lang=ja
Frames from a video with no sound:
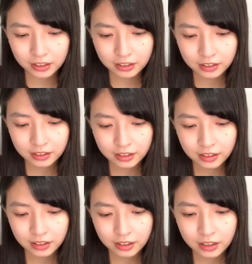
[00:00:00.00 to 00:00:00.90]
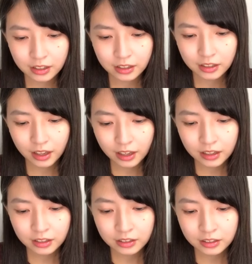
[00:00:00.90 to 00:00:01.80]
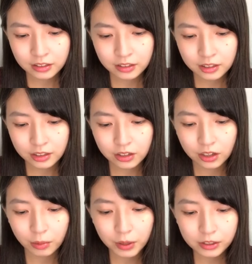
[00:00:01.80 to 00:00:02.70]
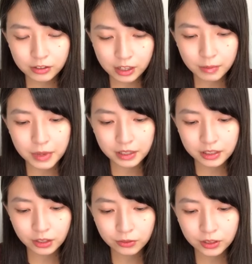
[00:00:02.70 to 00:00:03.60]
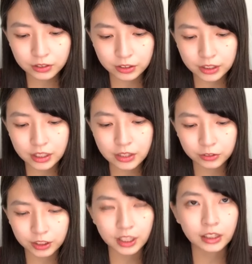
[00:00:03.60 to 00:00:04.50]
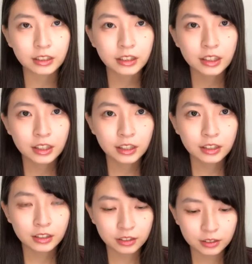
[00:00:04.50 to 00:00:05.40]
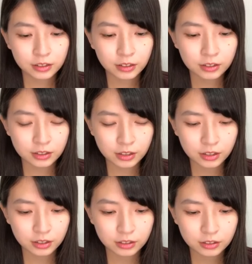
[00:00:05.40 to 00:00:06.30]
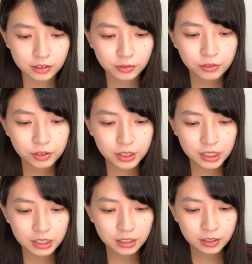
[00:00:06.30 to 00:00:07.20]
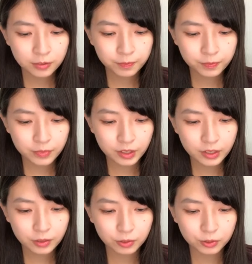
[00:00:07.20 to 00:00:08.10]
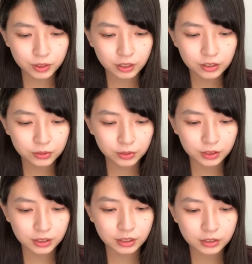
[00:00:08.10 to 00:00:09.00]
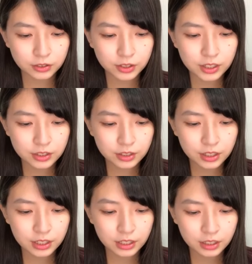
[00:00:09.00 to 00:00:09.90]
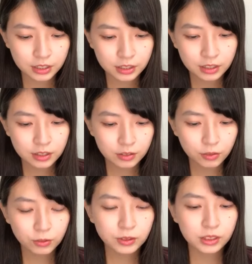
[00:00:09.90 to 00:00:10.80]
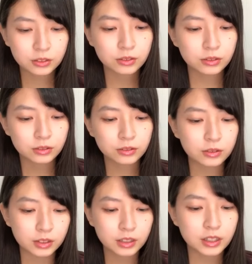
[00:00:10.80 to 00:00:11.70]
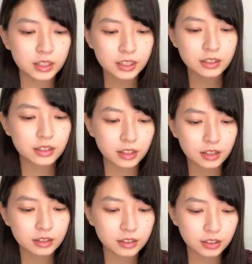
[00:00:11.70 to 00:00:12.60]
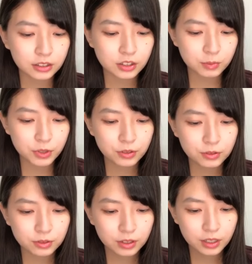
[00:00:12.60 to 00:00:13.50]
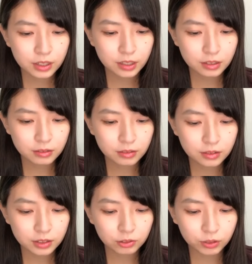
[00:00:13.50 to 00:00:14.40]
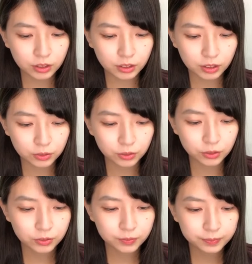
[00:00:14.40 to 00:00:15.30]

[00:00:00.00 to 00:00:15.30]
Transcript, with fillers: いえやばくないめっちゃ音楽いいよねなんかさすごいこうなんていうのかなついつい音楽気にして聴いてしまう人なんだけど